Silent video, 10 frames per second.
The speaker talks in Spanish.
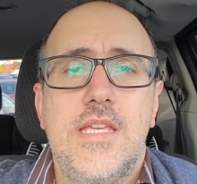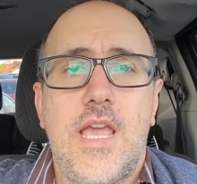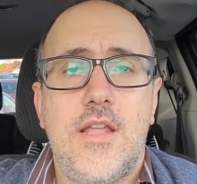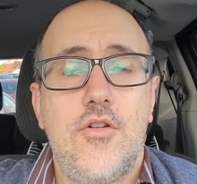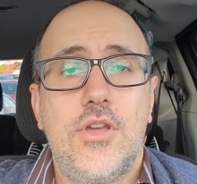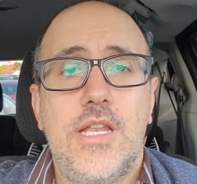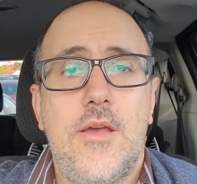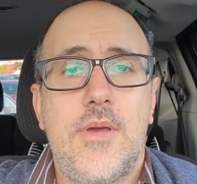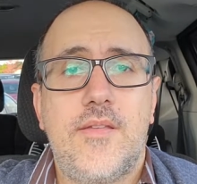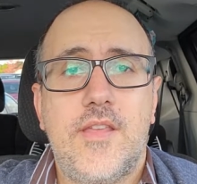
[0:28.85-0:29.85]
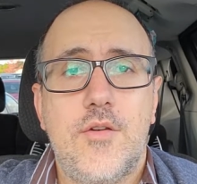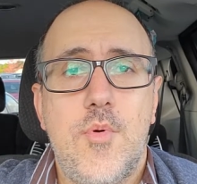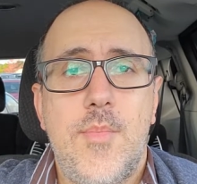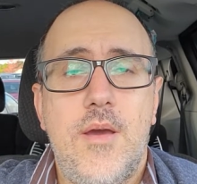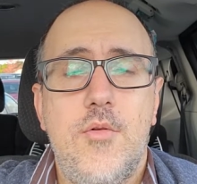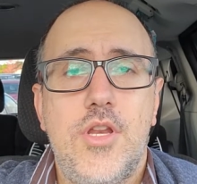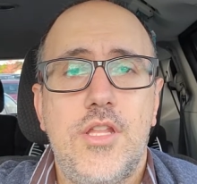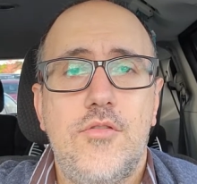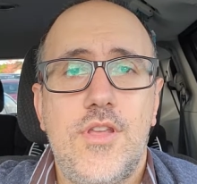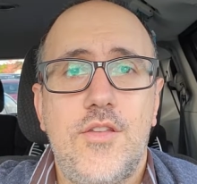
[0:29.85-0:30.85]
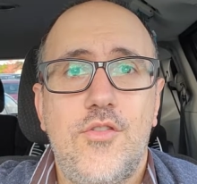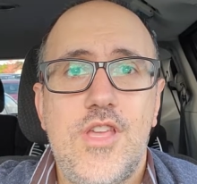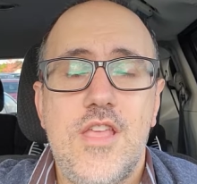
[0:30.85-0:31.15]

y ahí Loki la ve así como más bonito y eso,